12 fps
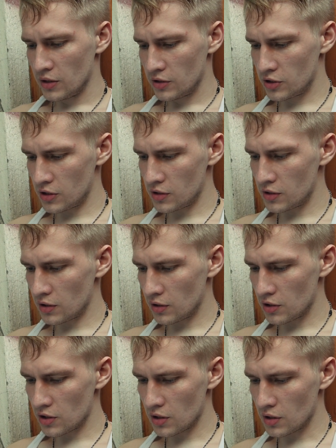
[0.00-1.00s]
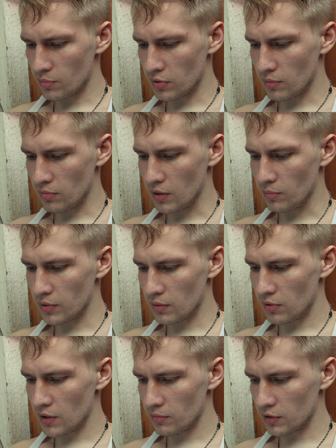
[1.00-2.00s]
Счастье – это решение проблем.
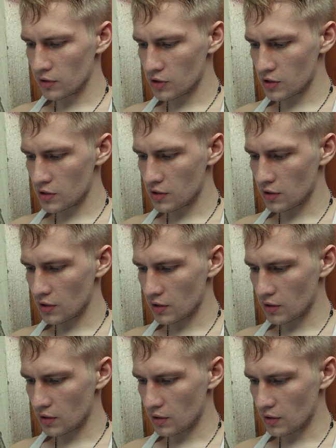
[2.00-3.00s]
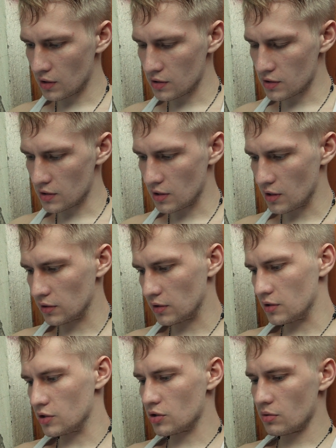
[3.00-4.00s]
Проблема – это жизненная
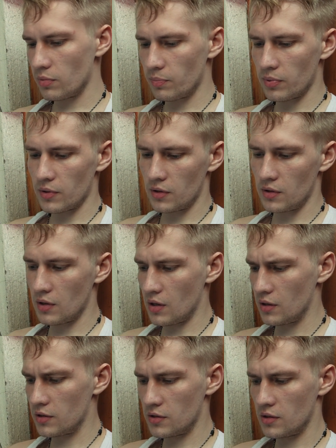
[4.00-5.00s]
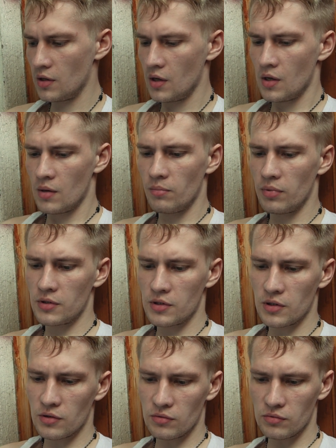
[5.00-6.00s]
константа. Чтобы поднять,
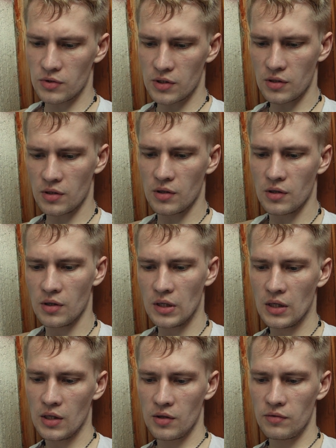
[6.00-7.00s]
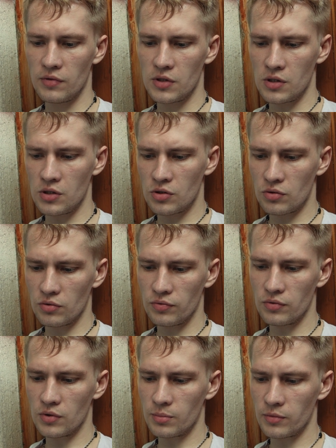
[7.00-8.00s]
подтянуть физическую
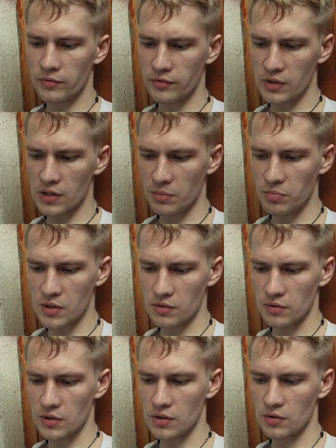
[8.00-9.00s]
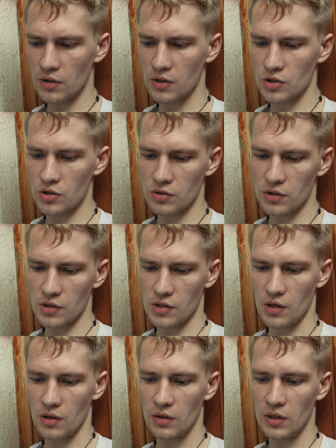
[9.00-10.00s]
форму, вы записываетесь в тренажерный
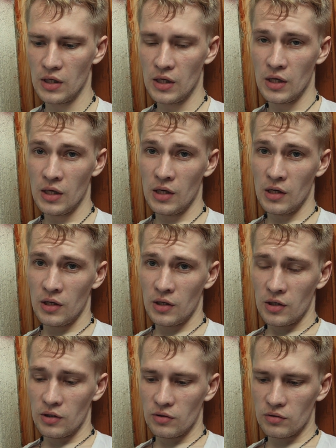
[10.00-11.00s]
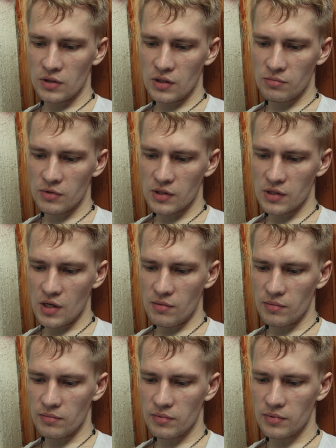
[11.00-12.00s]
зал. Но тем
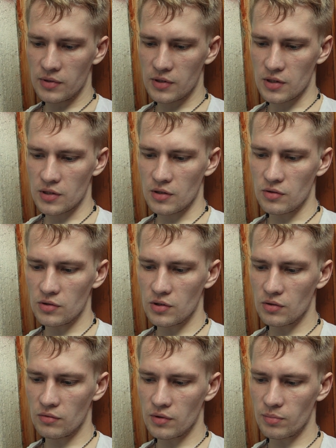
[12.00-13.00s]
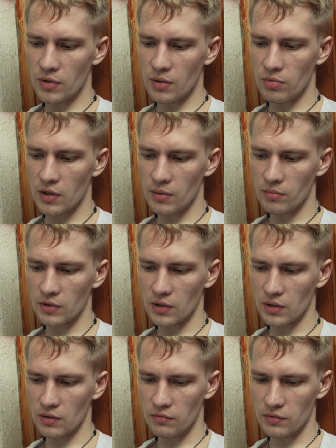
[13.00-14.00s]
самым создаете новые проблемы.
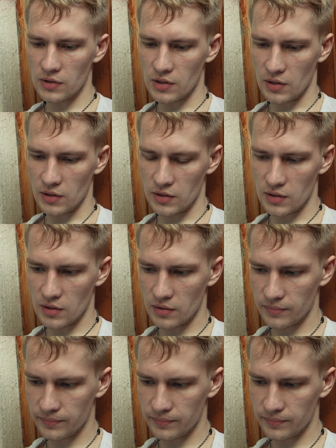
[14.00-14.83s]
Надо выделить